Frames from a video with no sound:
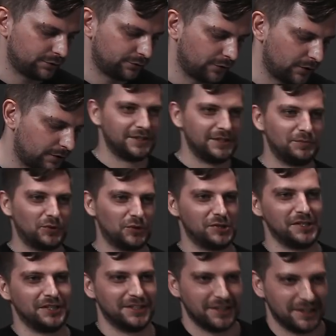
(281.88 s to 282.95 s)
чувак и
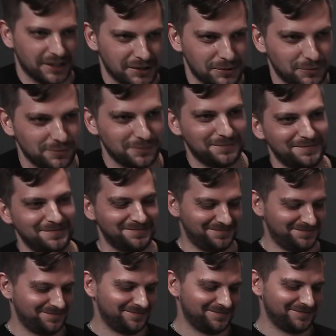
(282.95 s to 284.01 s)
просит какашку.
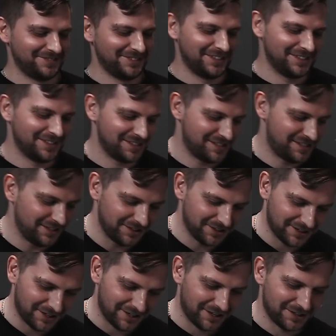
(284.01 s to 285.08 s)
Сделай
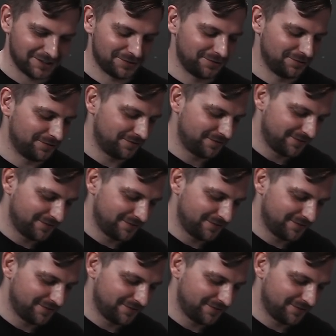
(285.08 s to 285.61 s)
какашку.